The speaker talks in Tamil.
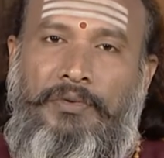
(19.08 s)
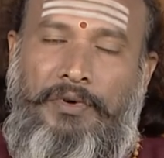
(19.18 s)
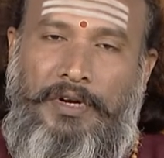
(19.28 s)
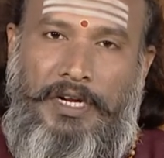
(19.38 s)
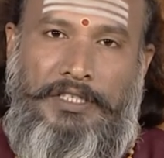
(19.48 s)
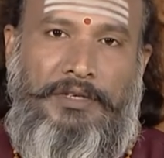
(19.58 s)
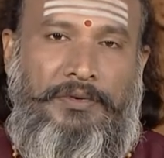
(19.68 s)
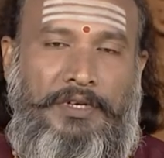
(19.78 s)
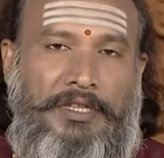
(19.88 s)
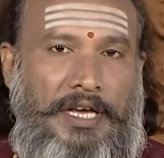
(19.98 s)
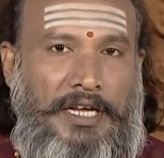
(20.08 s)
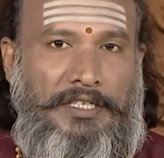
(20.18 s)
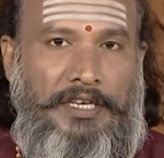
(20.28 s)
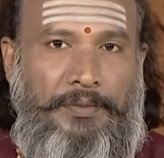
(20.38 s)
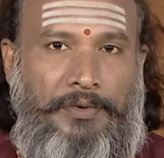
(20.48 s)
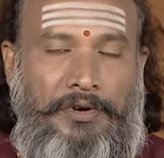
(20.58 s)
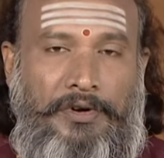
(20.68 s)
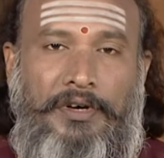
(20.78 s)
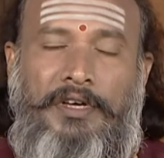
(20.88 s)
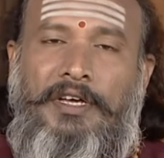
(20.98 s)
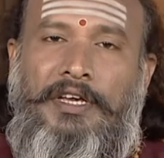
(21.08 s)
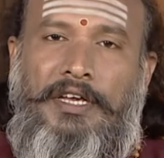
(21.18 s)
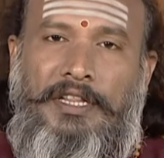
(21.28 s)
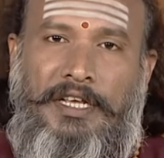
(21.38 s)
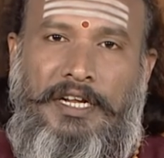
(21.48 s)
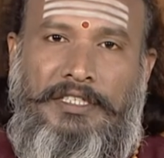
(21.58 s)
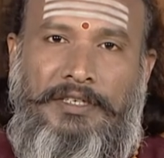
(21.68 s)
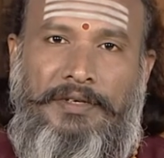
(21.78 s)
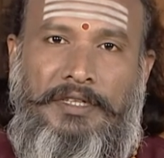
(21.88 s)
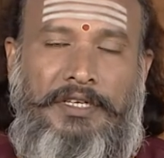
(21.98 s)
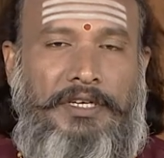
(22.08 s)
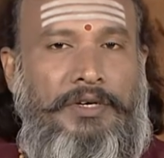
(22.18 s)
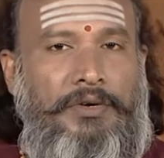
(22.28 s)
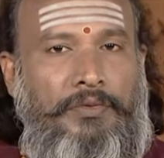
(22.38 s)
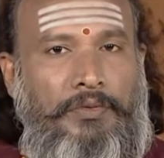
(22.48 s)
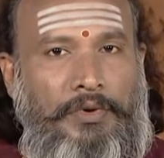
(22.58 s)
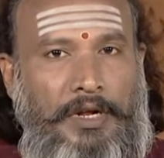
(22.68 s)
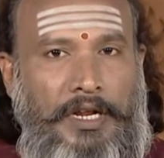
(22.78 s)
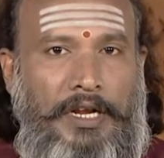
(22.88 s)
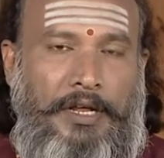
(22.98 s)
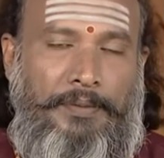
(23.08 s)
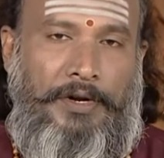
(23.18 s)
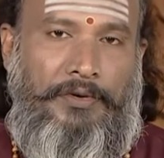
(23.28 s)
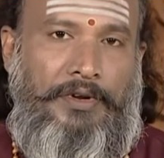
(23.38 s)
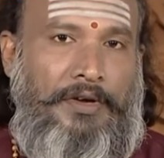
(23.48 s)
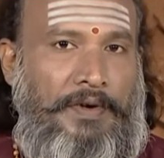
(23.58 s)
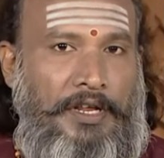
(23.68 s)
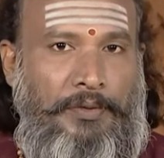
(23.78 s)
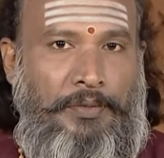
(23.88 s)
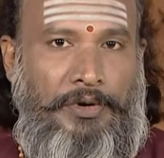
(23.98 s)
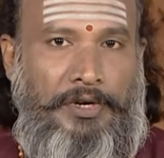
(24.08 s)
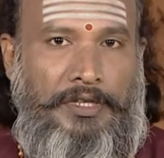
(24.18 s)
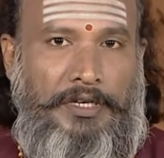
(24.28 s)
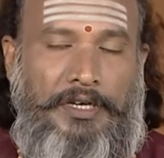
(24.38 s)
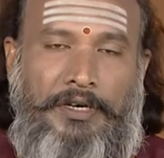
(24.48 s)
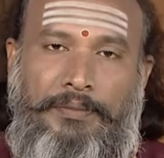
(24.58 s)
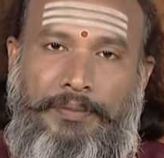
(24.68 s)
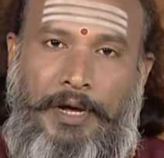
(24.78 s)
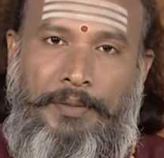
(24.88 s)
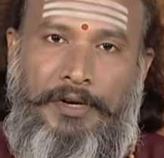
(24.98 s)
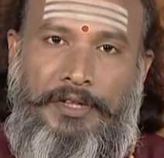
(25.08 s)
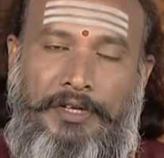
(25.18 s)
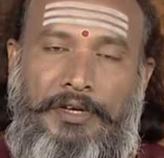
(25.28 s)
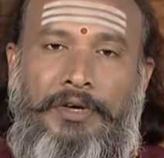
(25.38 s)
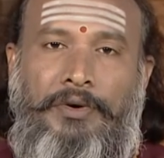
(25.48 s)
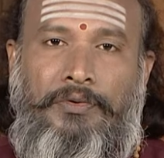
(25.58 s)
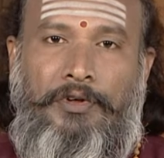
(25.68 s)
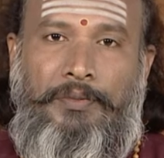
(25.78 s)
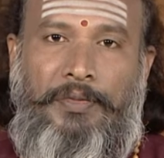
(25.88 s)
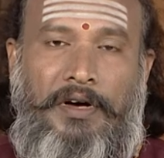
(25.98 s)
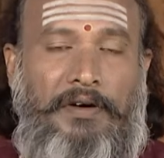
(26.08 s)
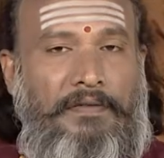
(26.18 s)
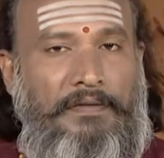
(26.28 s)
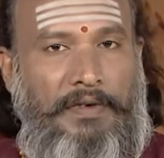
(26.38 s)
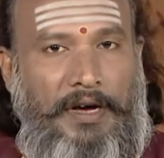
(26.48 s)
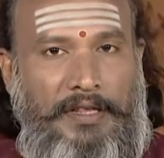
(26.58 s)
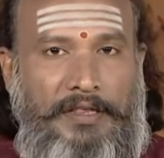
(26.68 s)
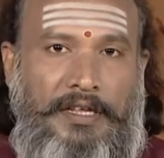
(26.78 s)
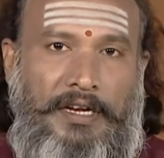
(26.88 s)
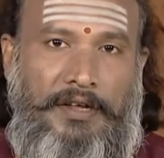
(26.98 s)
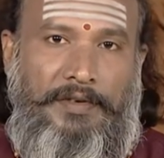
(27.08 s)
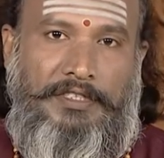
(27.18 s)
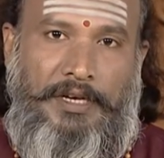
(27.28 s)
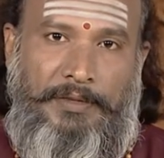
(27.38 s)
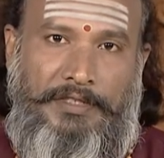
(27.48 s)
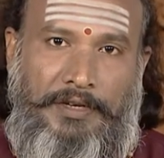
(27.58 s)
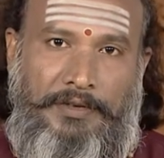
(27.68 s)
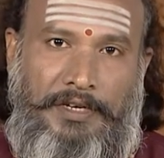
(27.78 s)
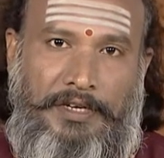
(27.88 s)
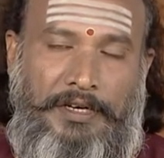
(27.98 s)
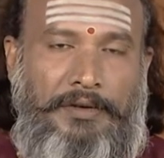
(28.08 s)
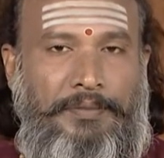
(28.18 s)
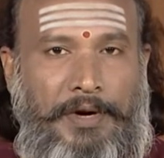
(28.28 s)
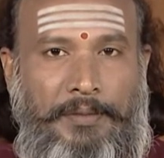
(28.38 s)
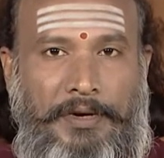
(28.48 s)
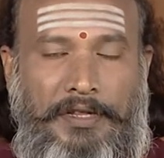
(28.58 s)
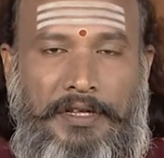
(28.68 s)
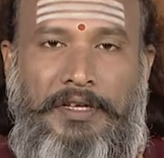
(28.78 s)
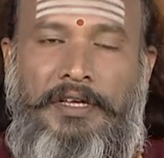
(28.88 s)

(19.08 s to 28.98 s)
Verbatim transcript: ஒரு ரசம் ஒன்று தயார் செய்ய போகிறோம் இந்த ரசம் வந்து உடலில் ஏற்படக்கூடிய வலியை போக்குறதுக்கு பயன்படுது குறிப்பாக வாதத்தின் அளவை சமன் செய்வதற்கு பயன்படுது